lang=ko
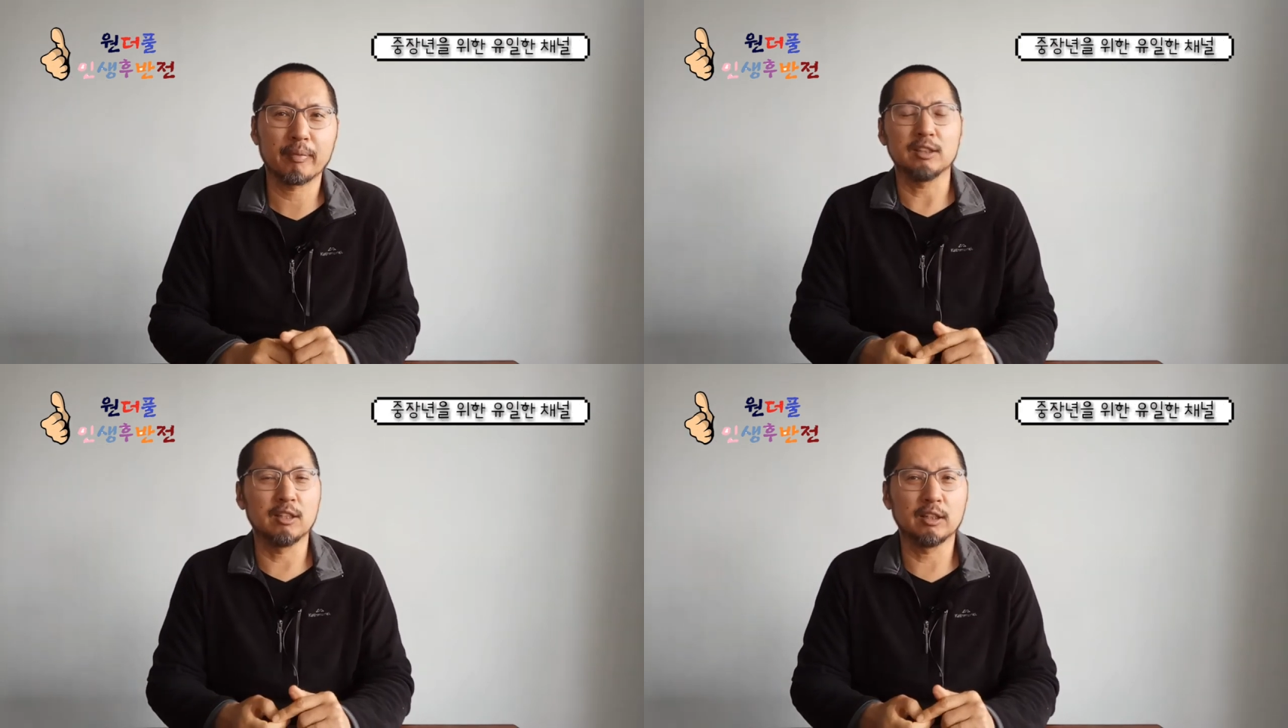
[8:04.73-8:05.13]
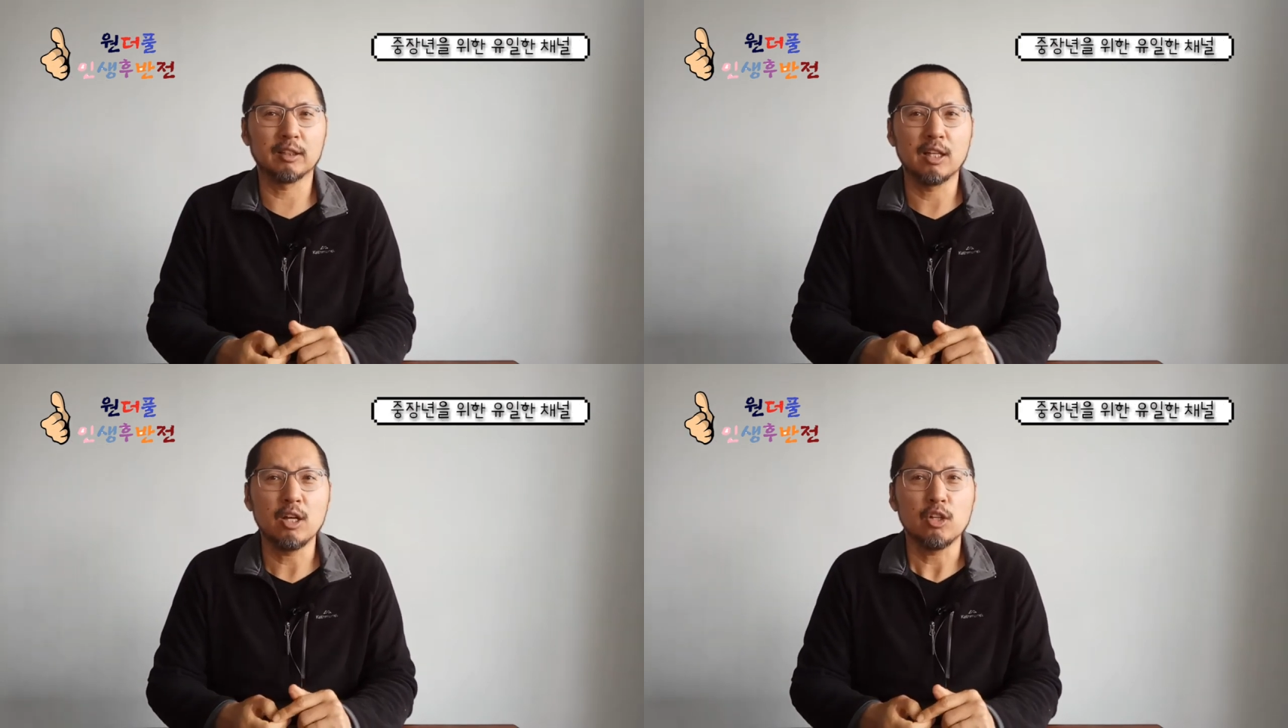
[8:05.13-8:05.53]

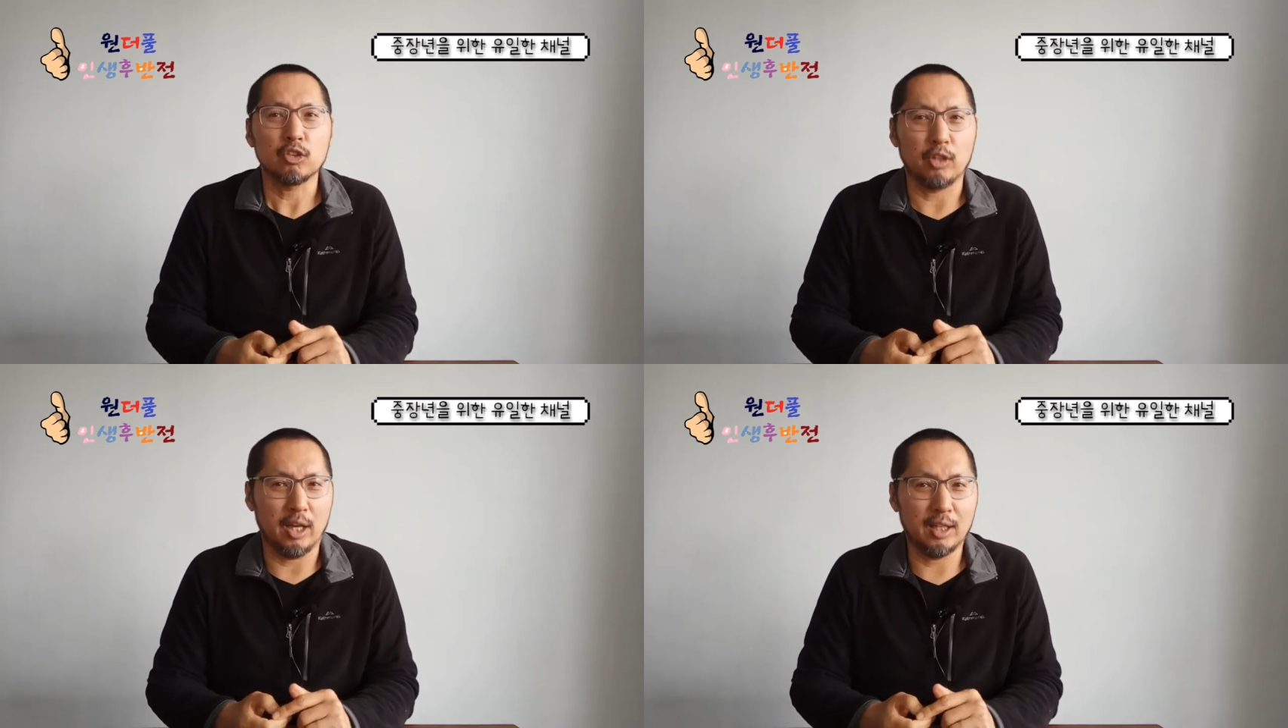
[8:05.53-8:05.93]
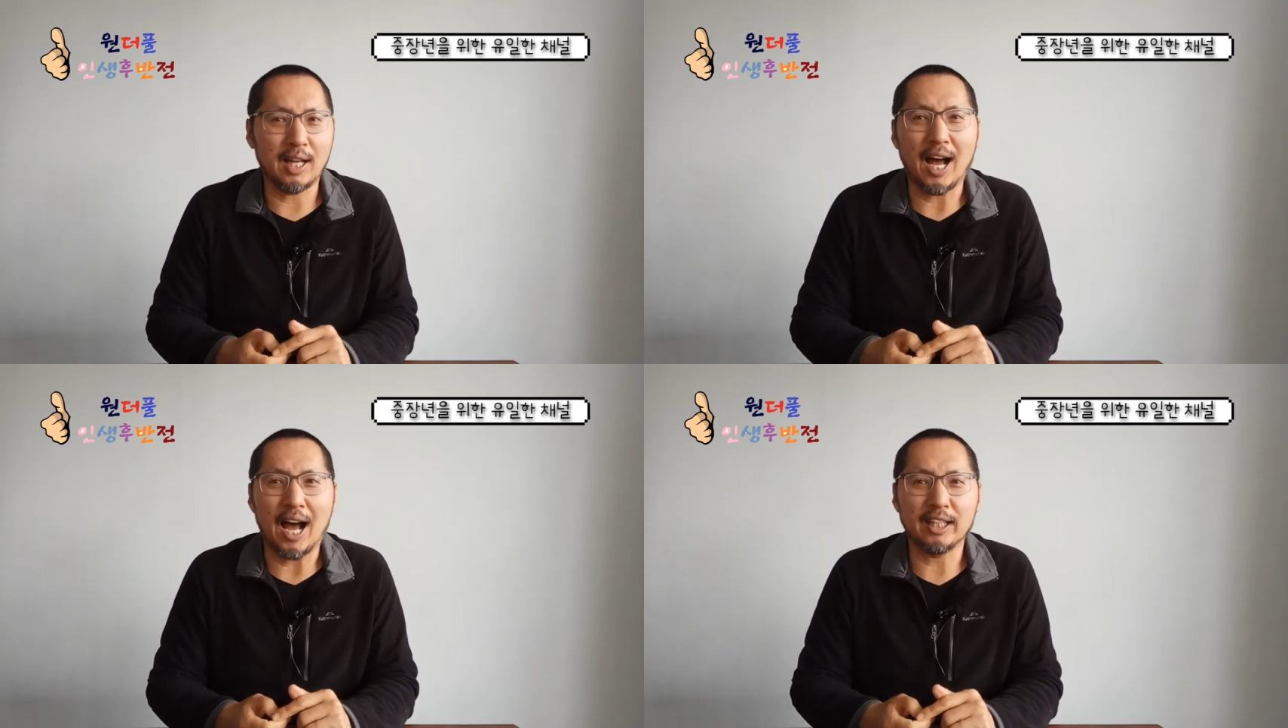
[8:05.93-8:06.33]
그건
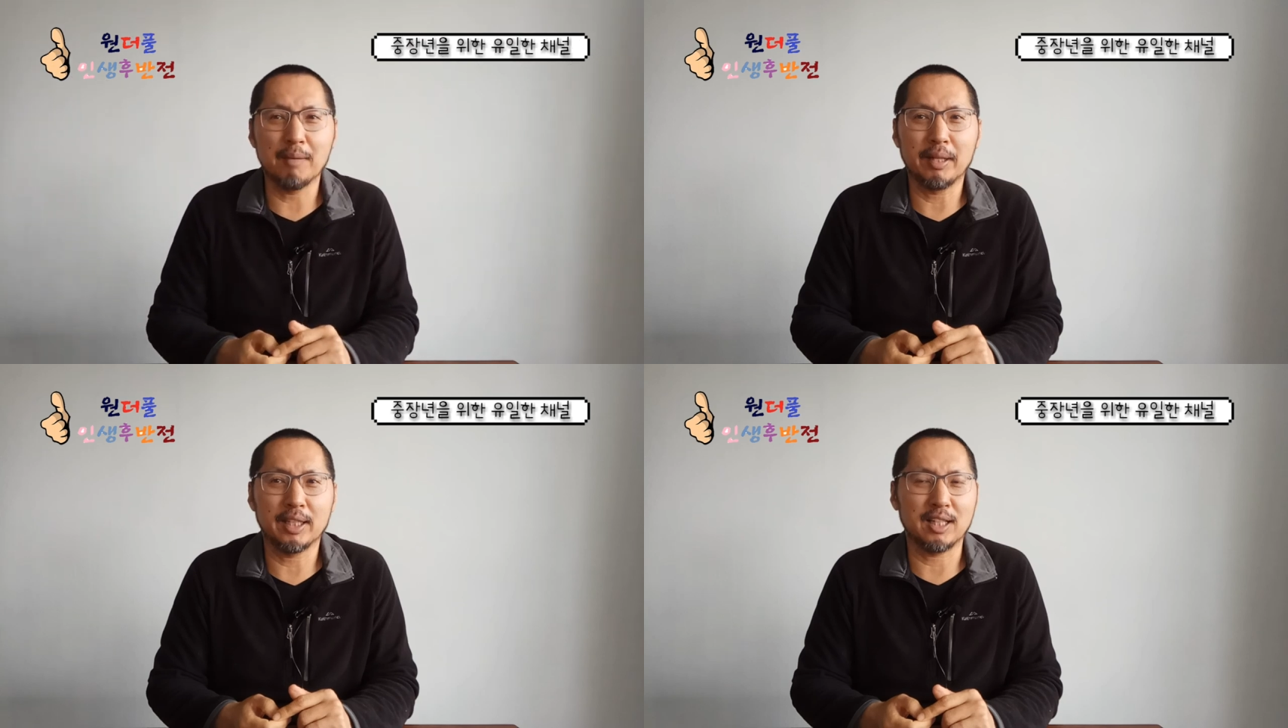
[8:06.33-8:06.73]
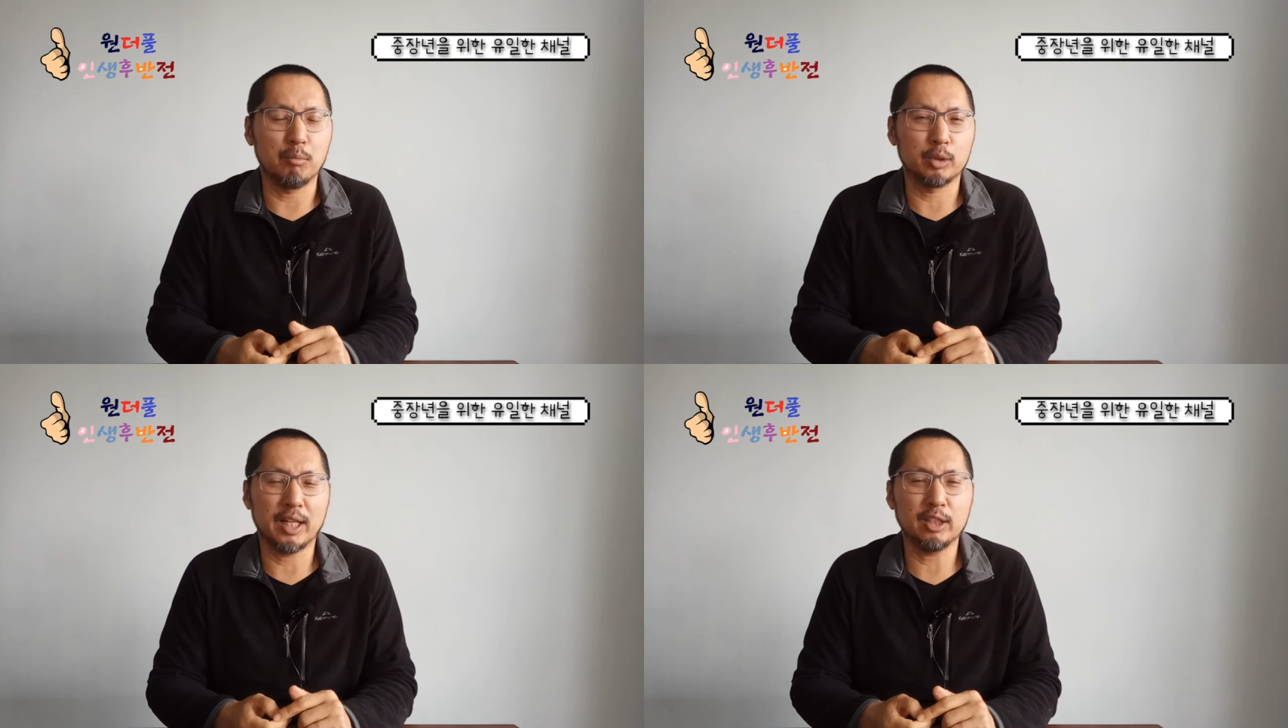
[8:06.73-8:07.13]
죄다 아내만의
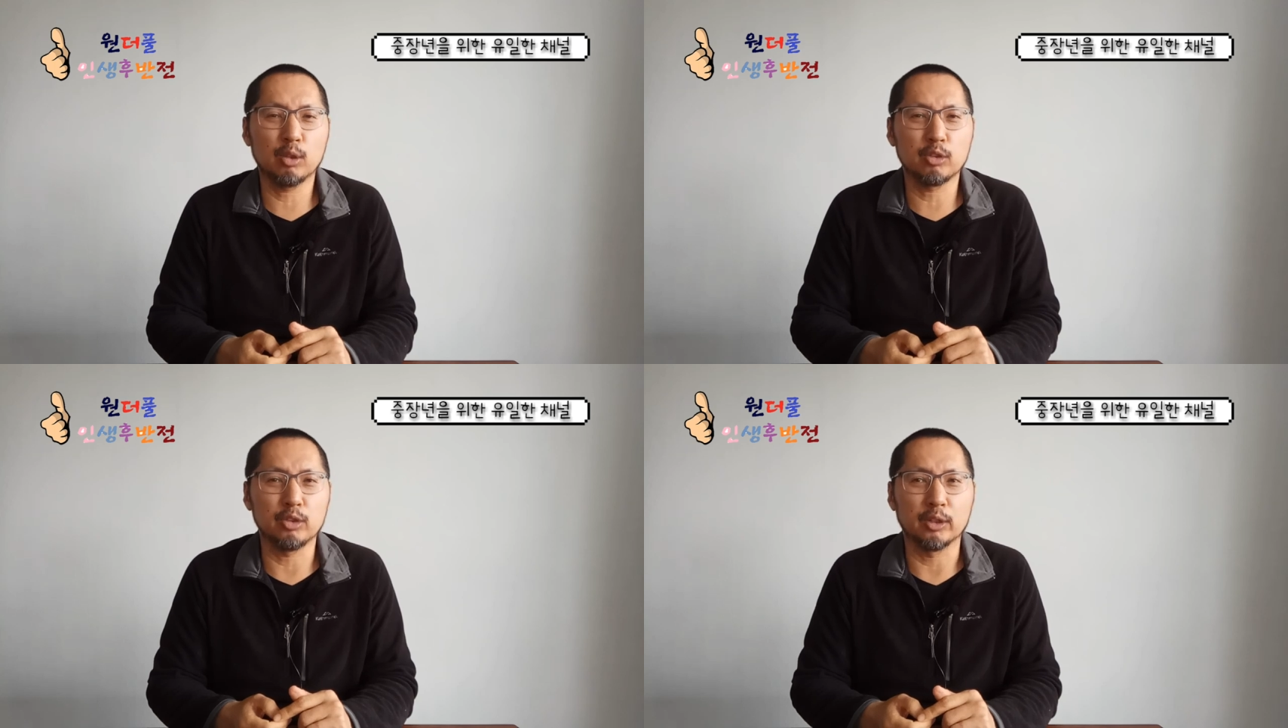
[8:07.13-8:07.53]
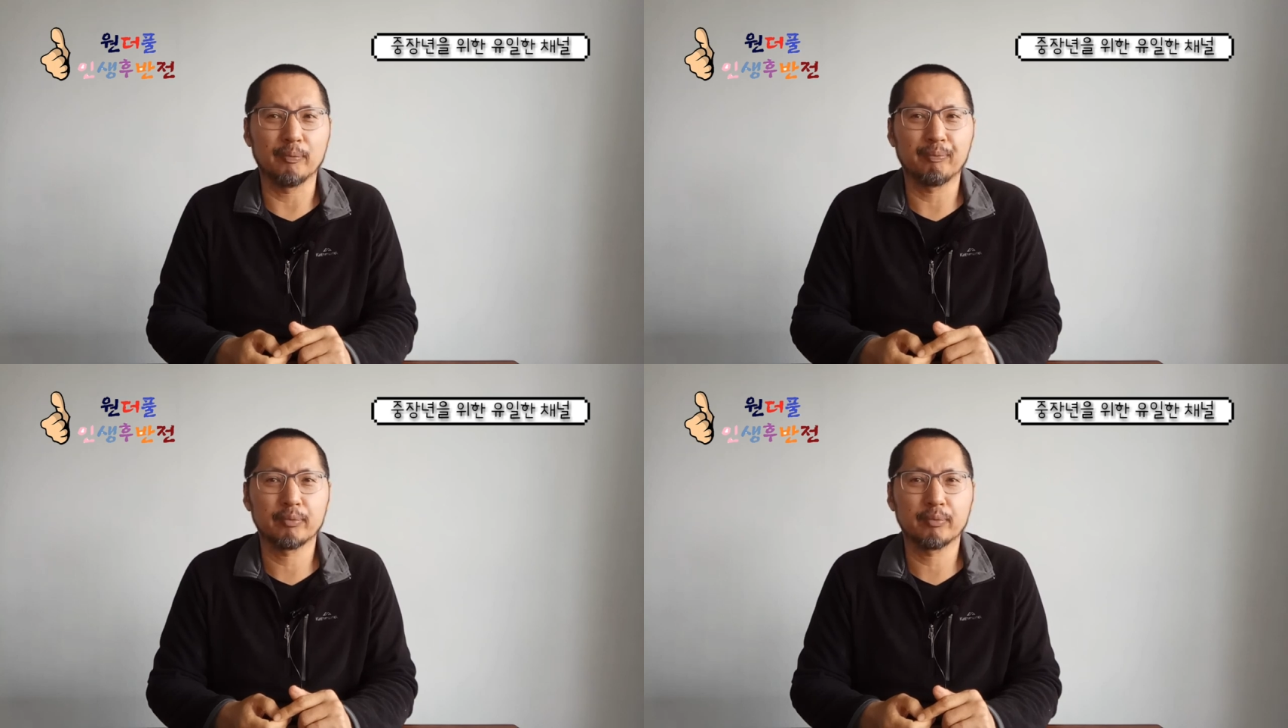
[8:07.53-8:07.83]
잘못이 아니거든요.